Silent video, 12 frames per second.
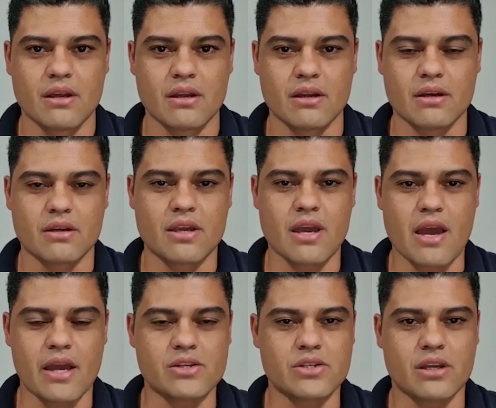eh, que
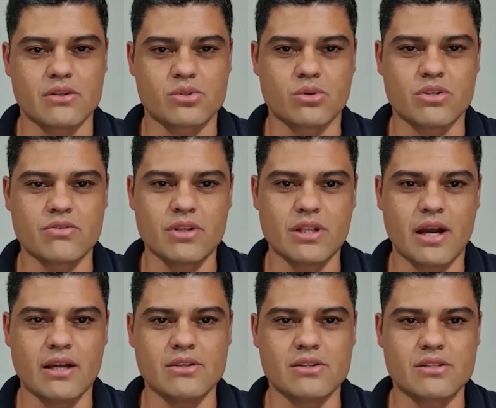regem a sua
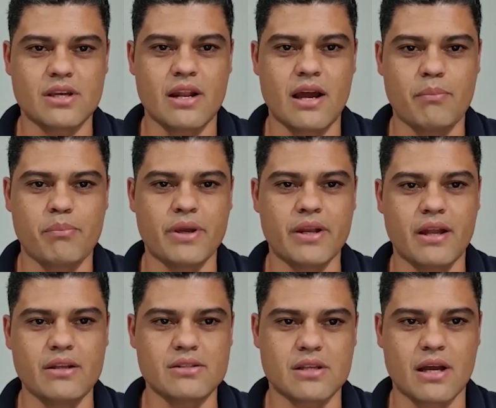atividade será
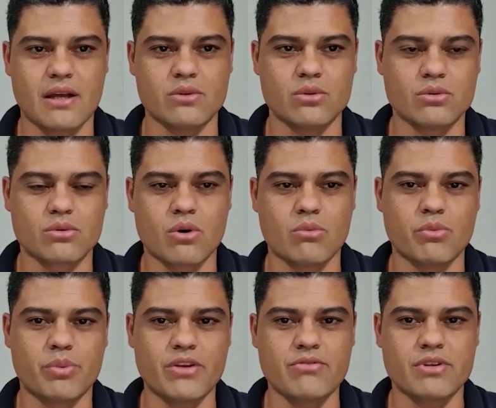penalizado,
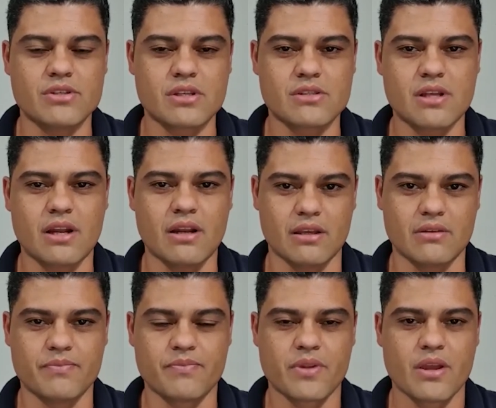como previstas na lei.
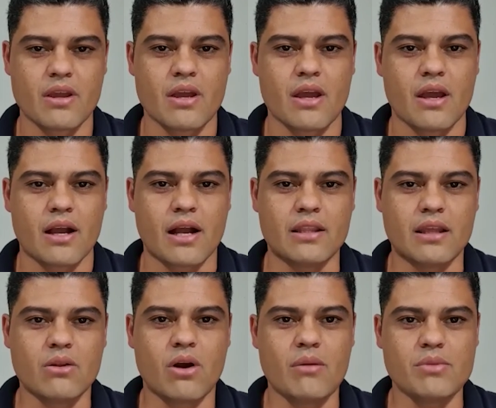Cada
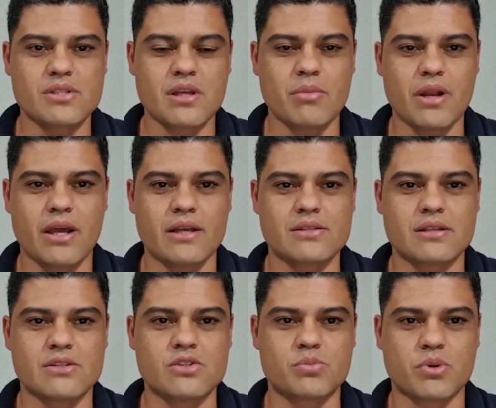norma estabelece
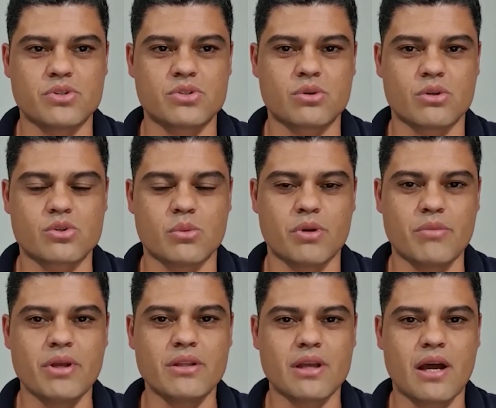as disposições
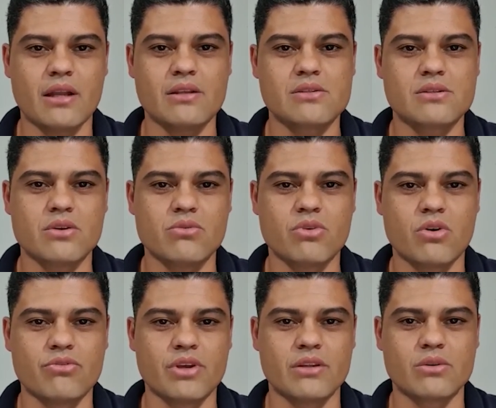complementares
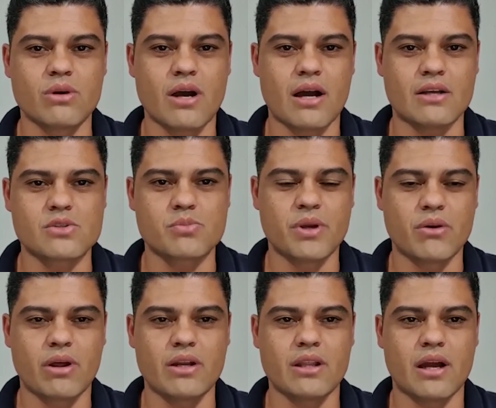envolvendo as
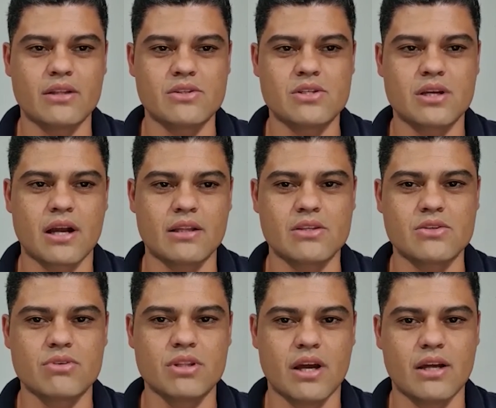peculiaridades de cada
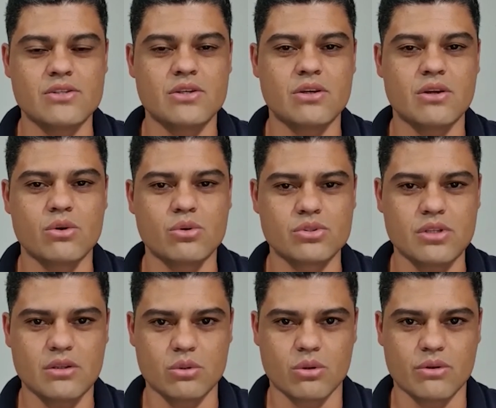atividade e o
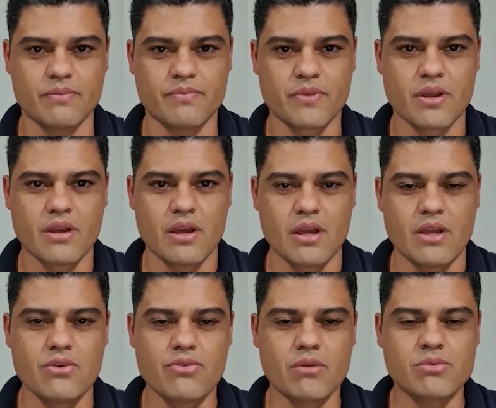setor.
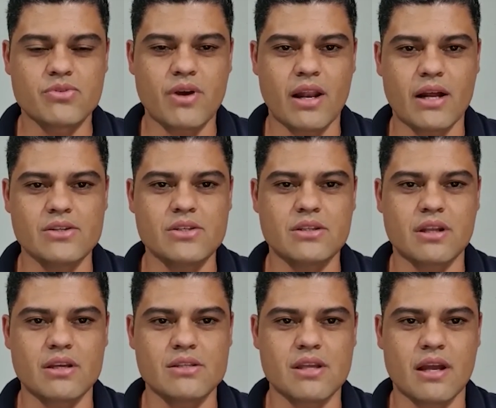E vamos falar de
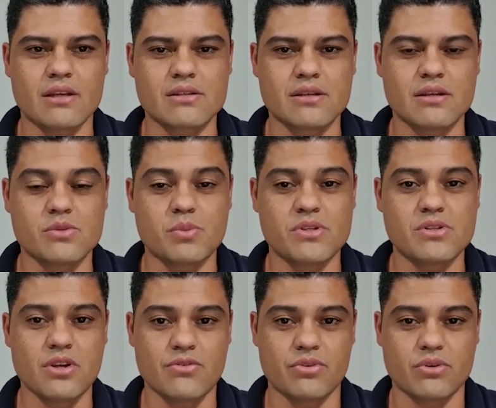três delas em
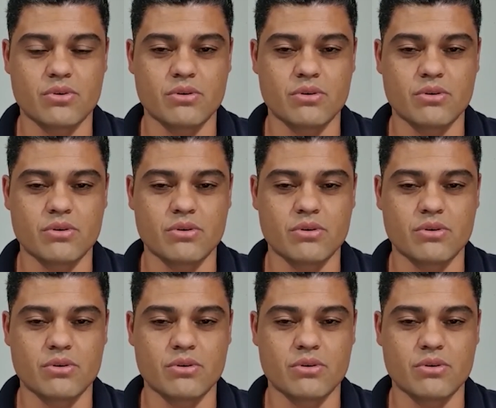específico.